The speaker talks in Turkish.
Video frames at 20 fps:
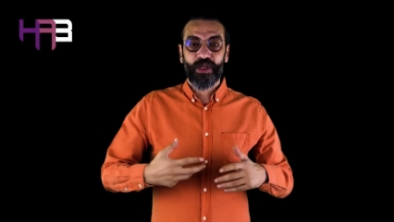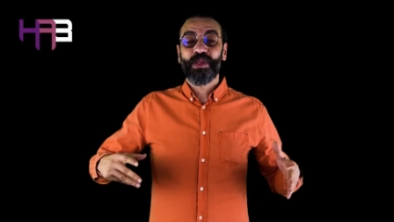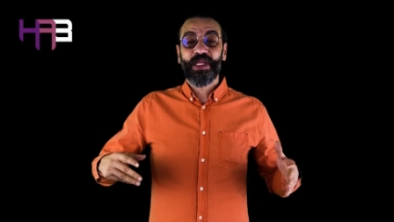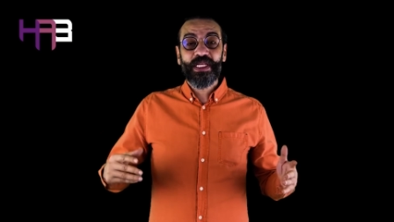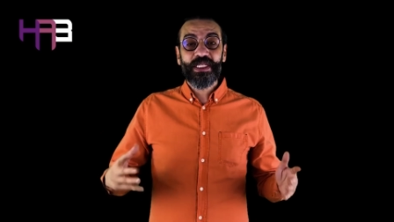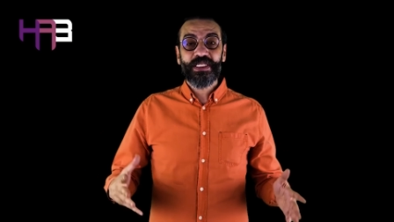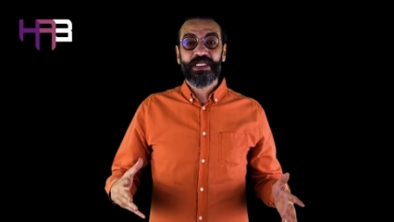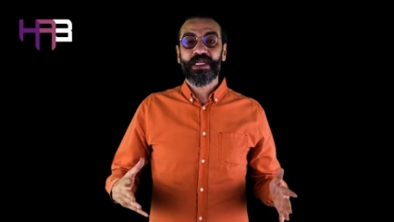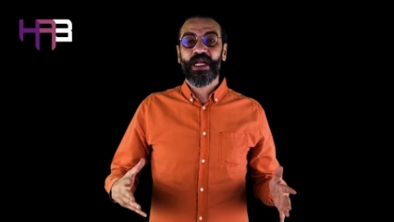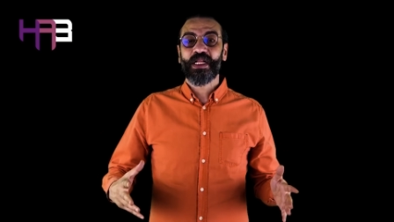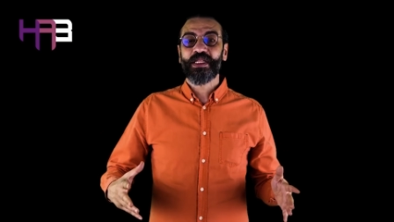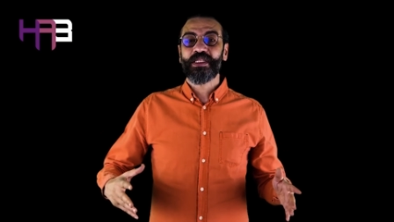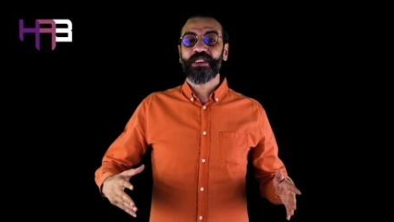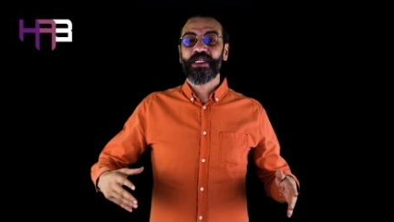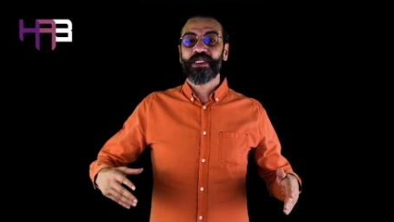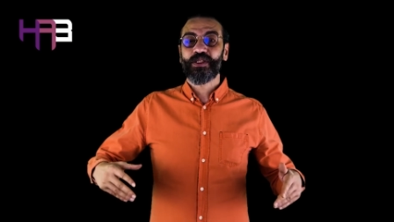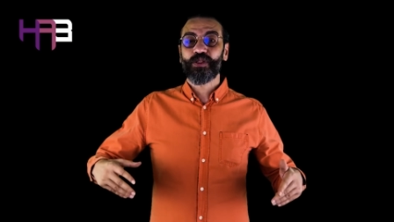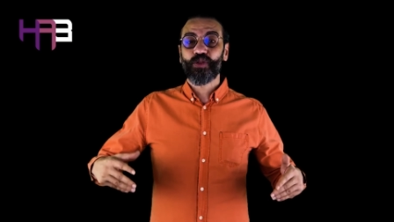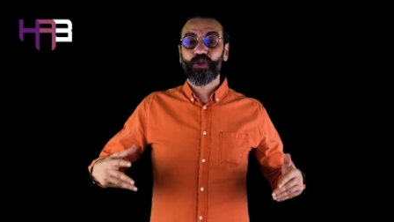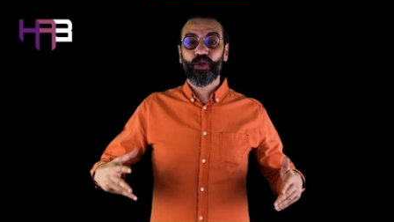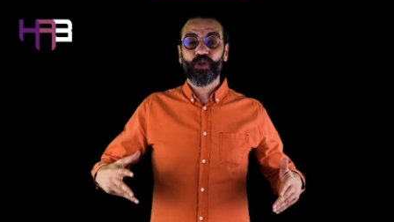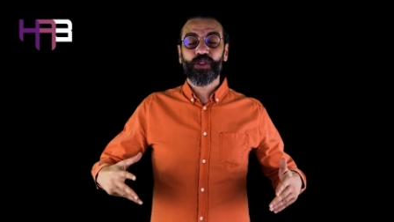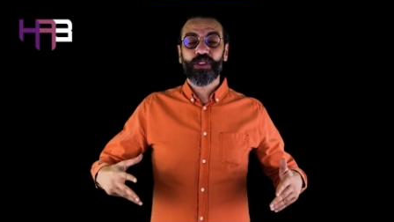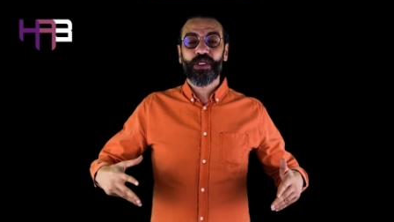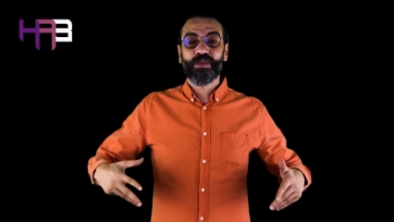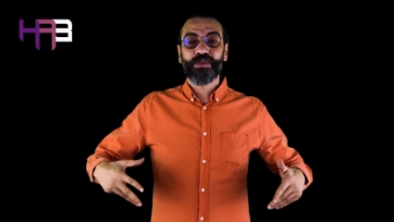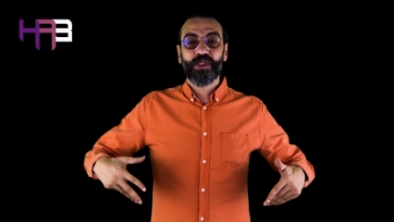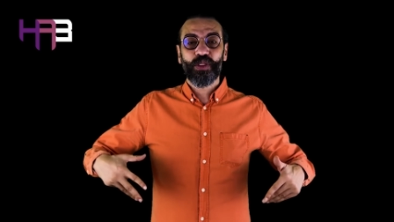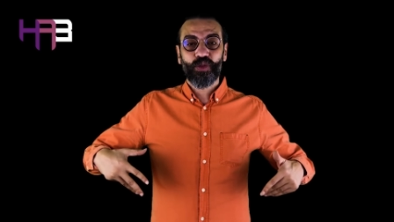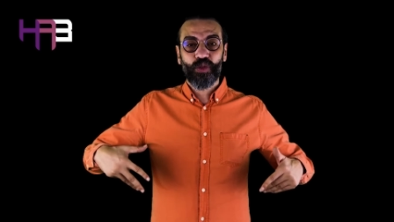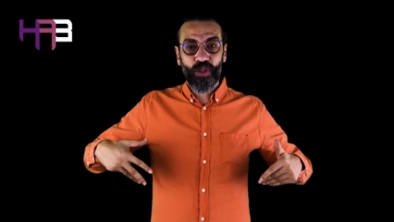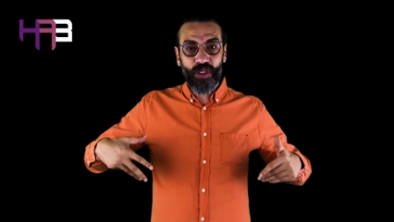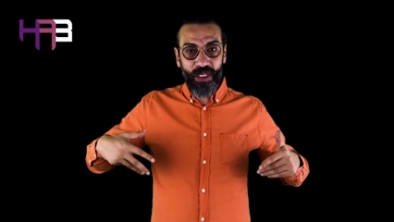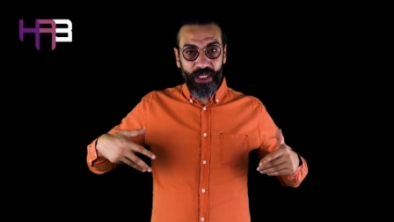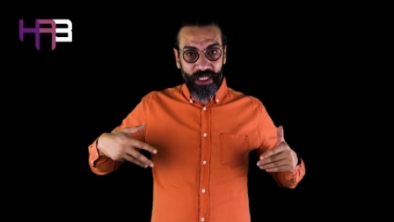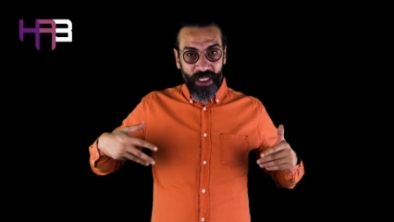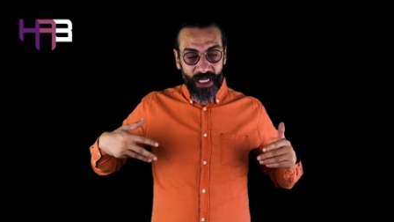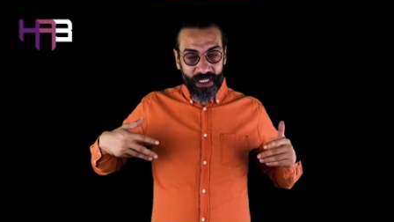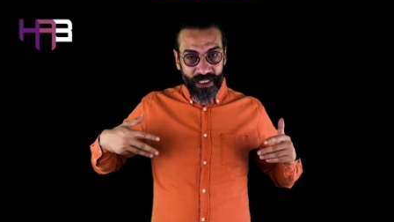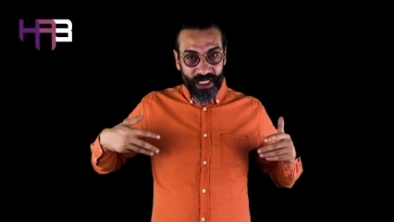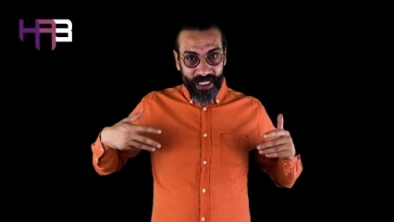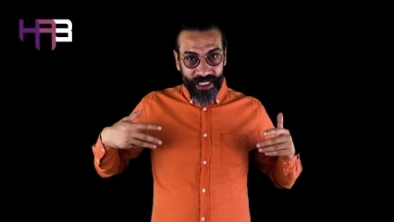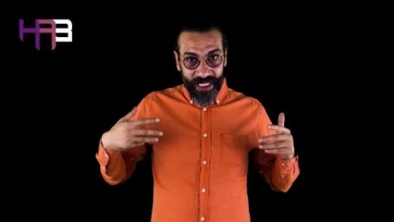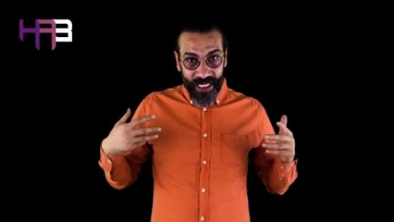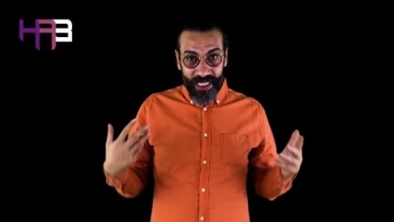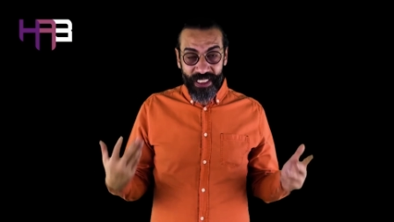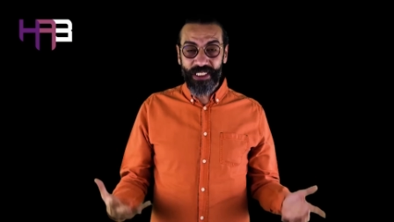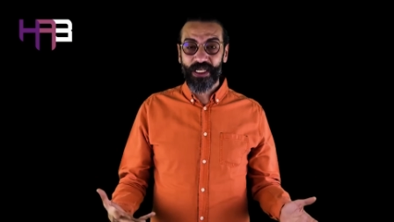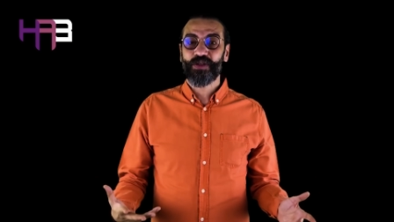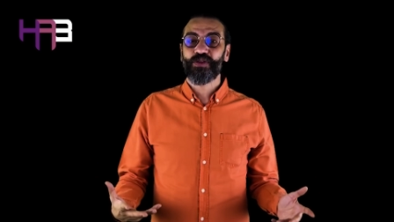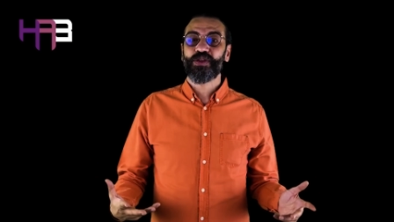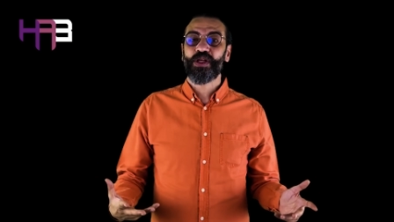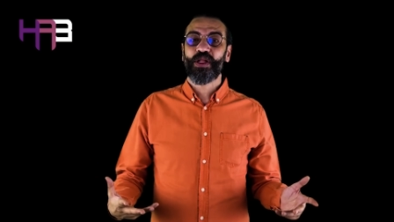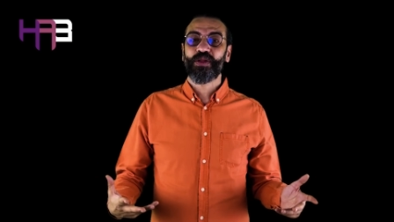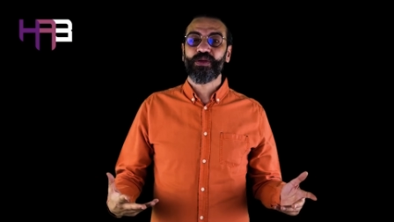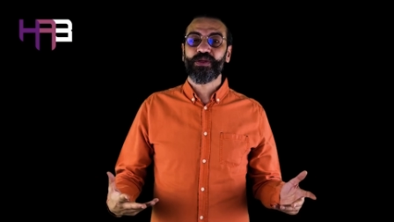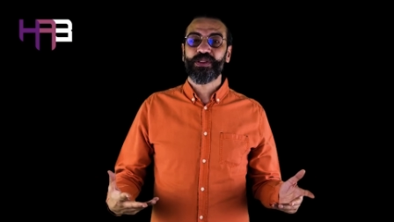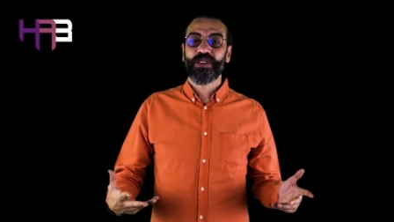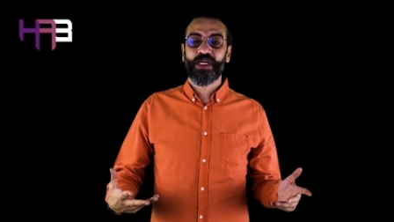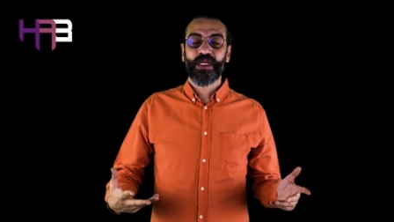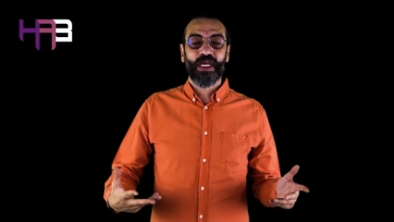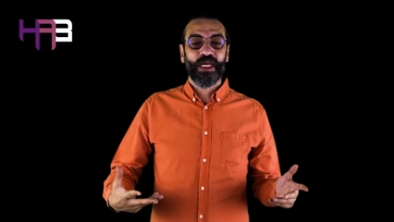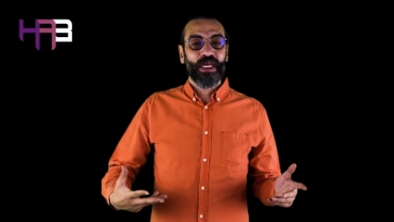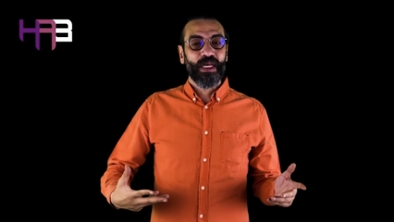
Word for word: Bilinç altındaki çocukken bize söylenen inançlar neyse güzel dostlar